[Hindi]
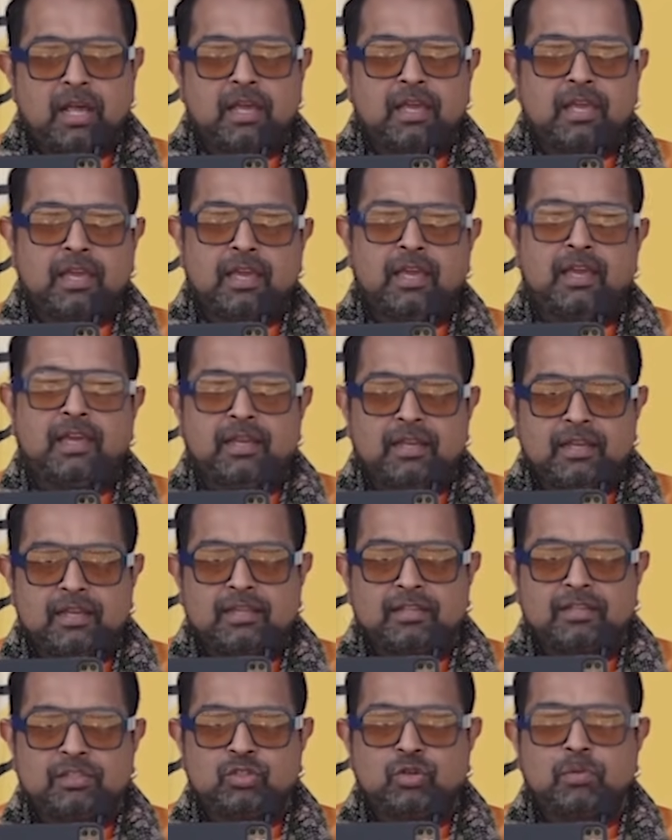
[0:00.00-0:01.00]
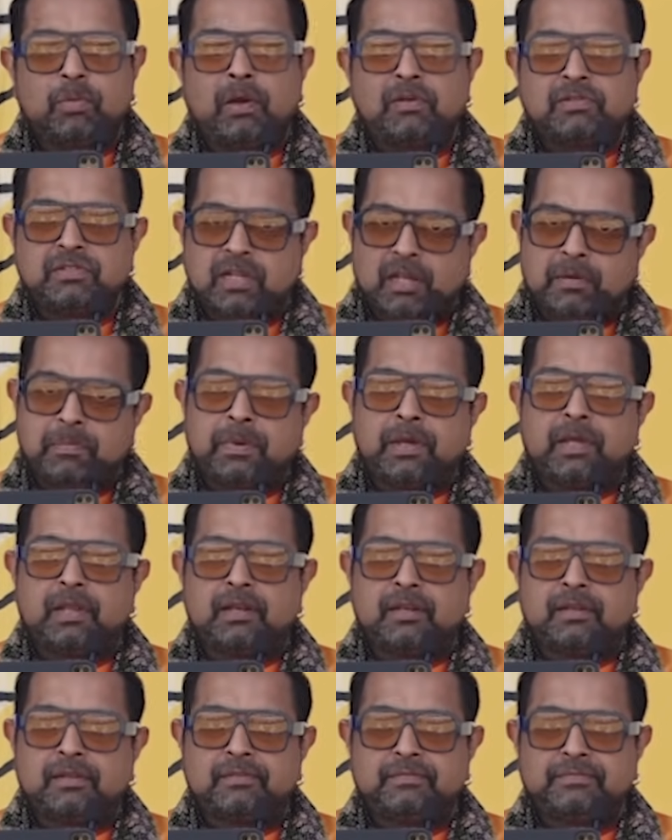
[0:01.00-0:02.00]
दशहरा के शुभ
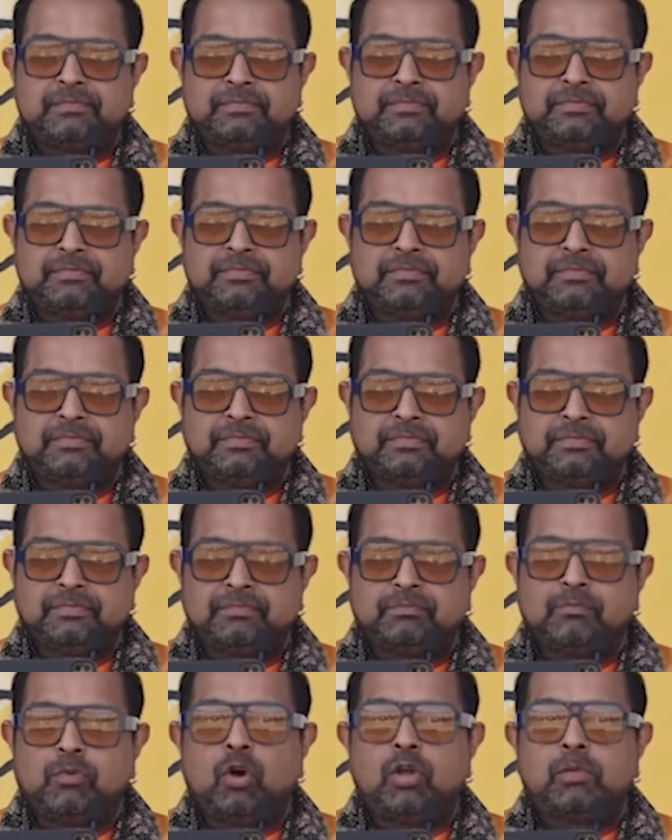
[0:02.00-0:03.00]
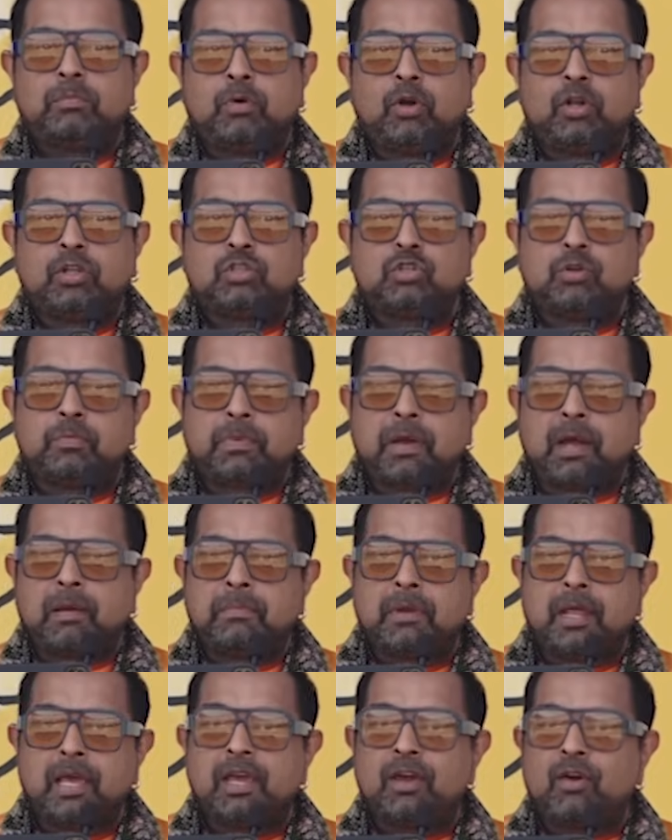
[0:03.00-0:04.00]
अवसर पर बहुत बहुत
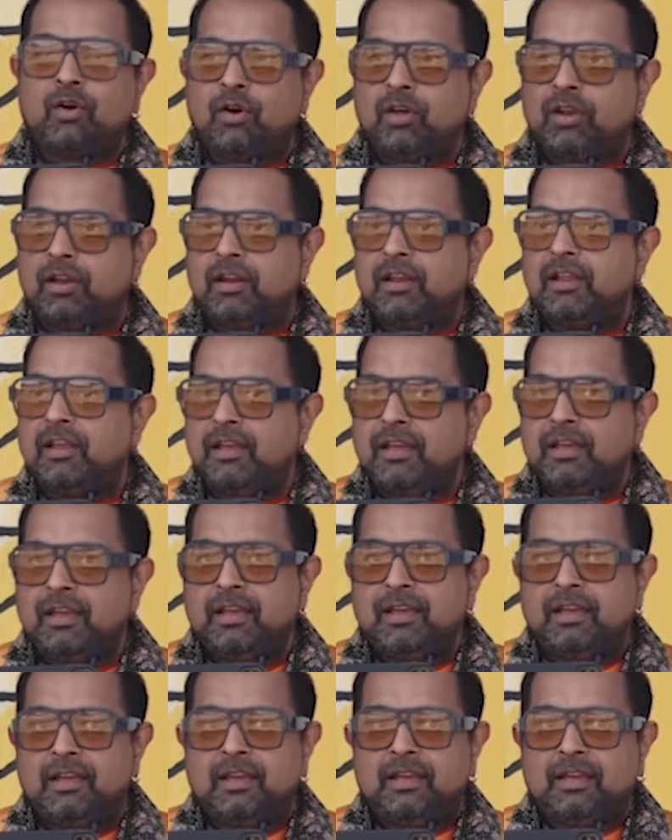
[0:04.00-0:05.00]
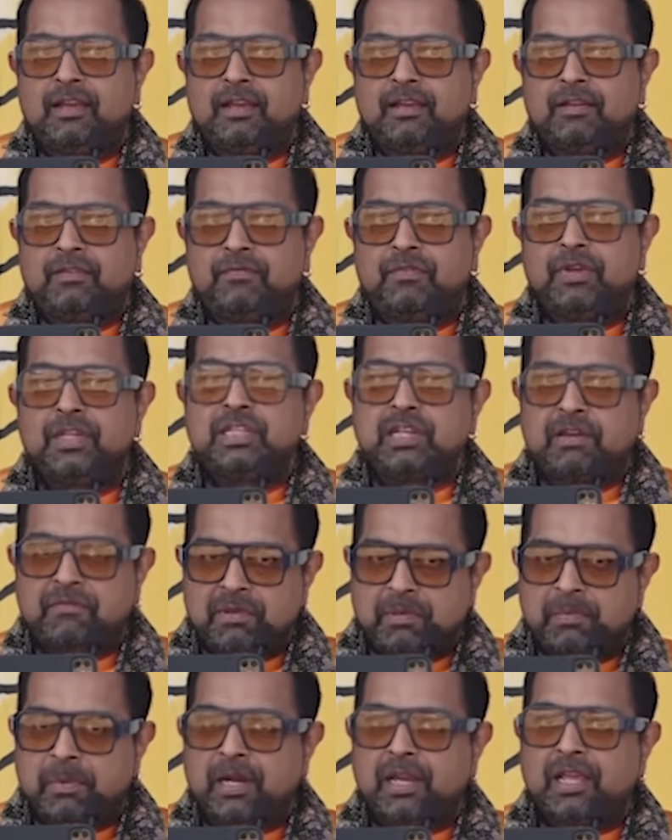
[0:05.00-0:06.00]
शुभकामनाएं और
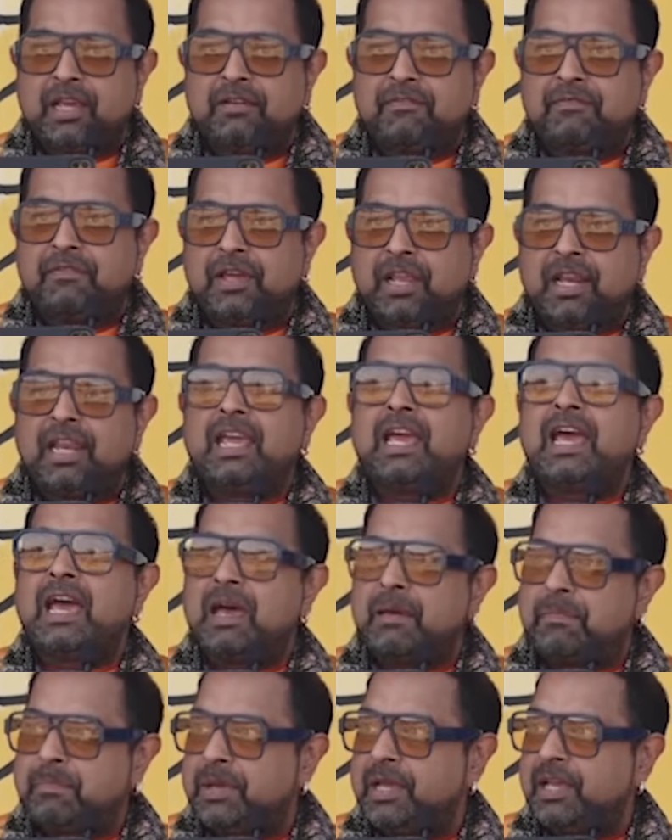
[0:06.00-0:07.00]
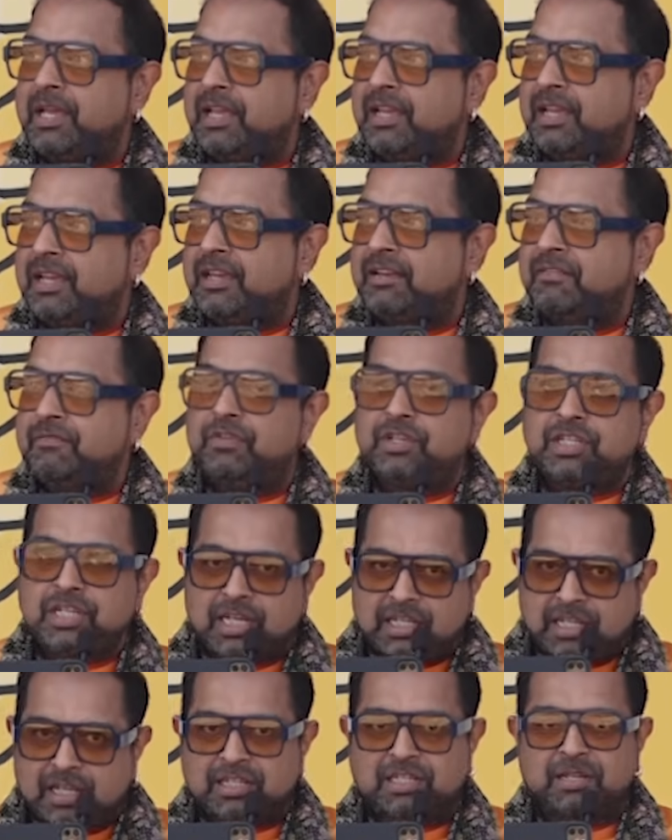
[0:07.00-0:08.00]
विश एवरीबडी अ वेरी हैप्पी
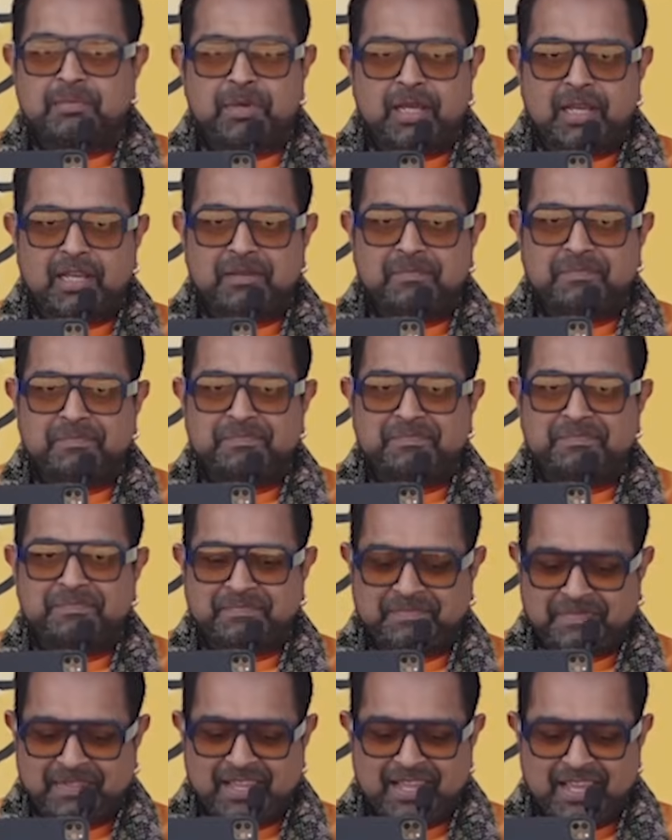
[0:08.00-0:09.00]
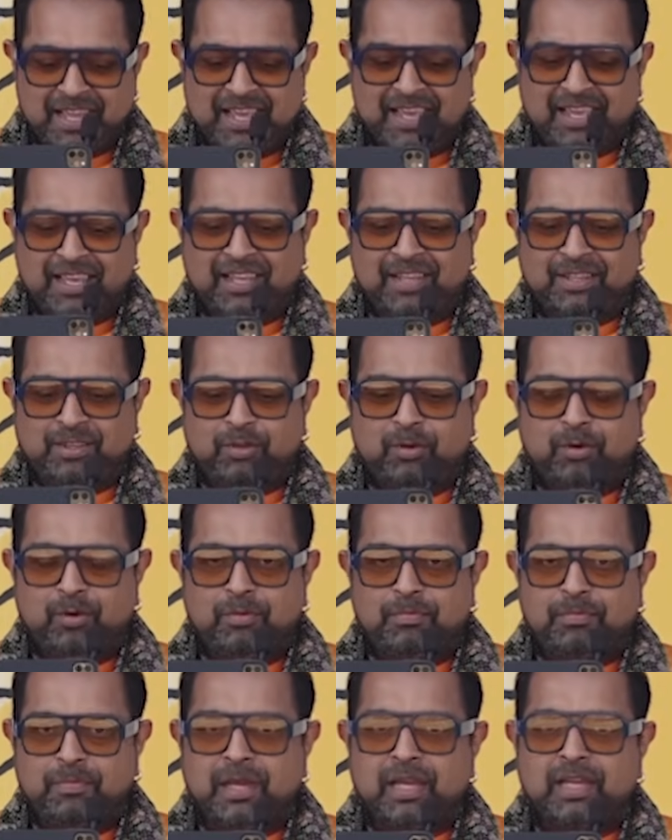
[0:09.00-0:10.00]
विजयदशमी
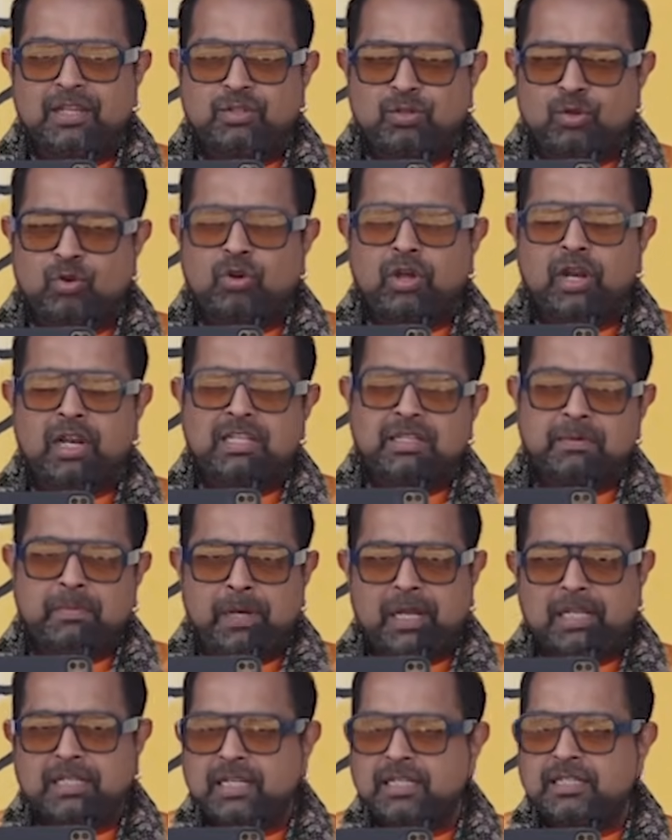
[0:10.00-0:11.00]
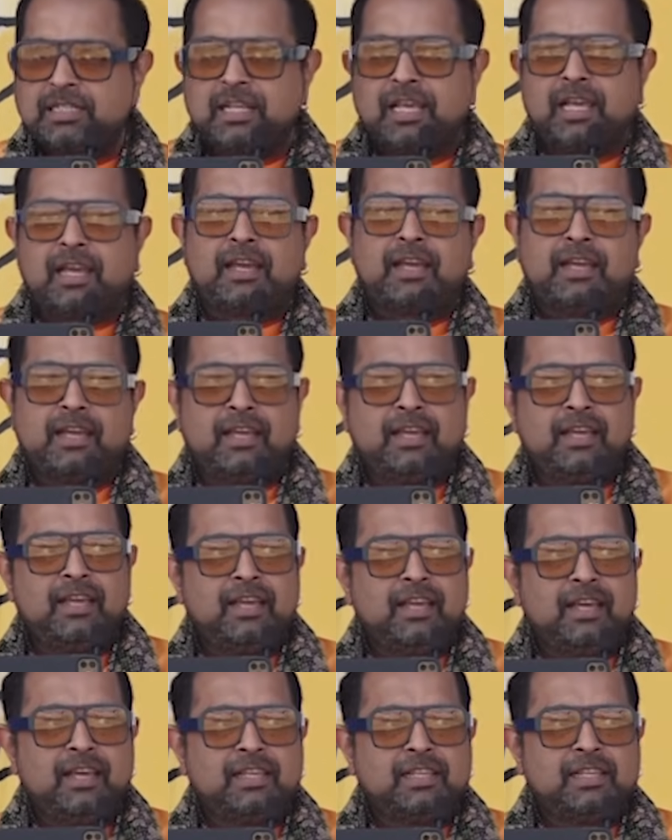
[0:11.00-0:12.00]
तो मैं शुरू करने से पहले जस्ट एक
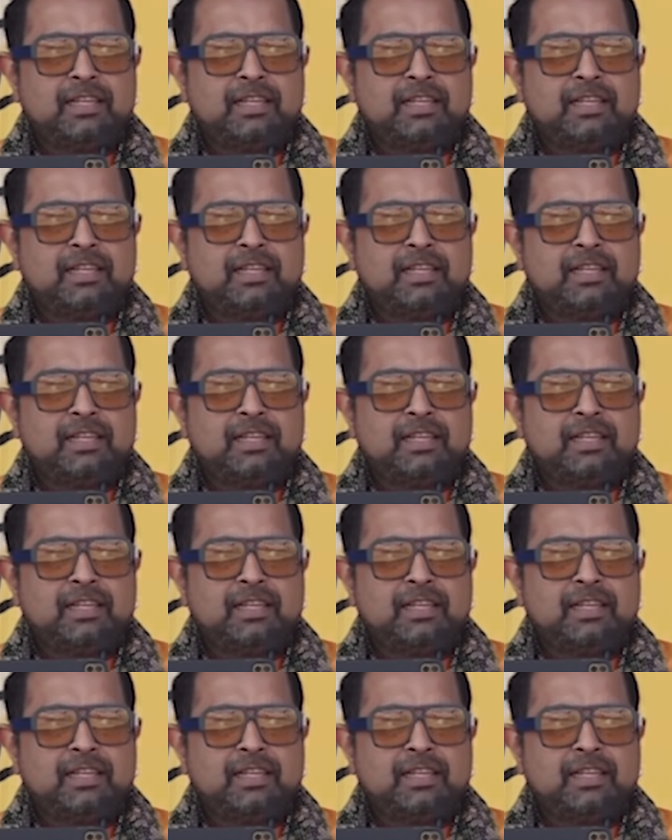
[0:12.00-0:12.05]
